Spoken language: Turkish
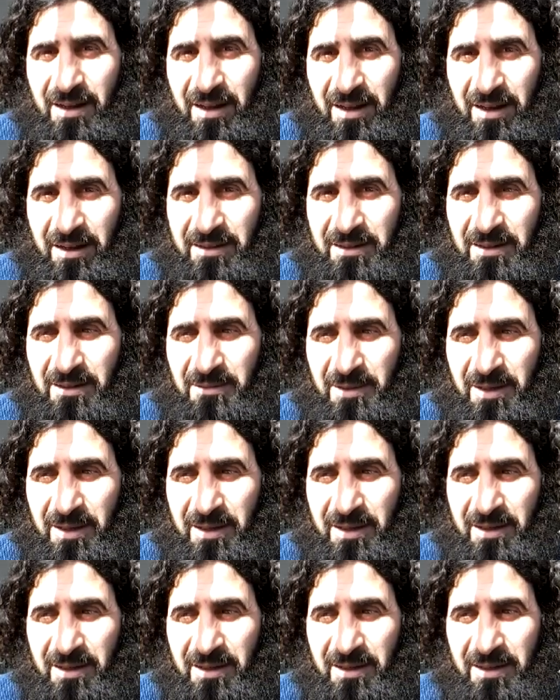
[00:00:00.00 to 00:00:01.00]
Anladın mı?
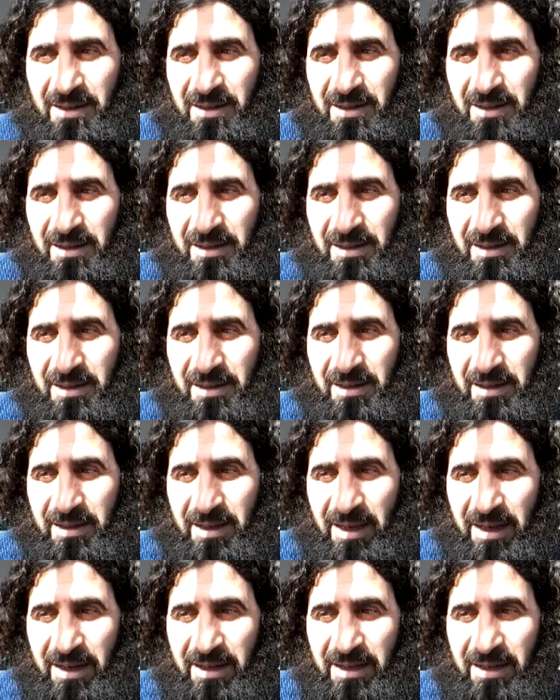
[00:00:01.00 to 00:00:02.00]

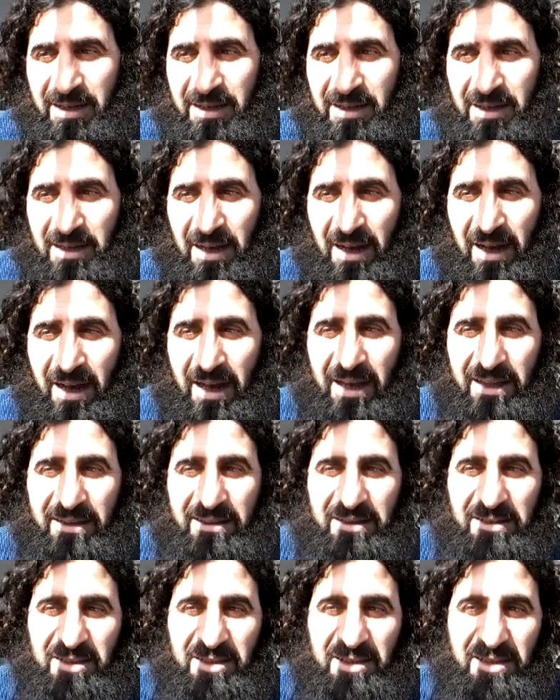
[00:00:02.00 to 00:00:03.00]
Yani
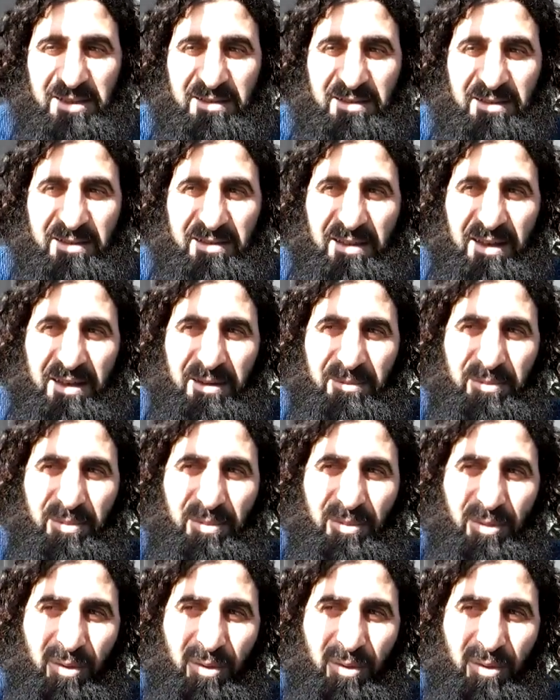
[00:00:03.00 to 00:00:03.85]
hayatın içerisinde sahip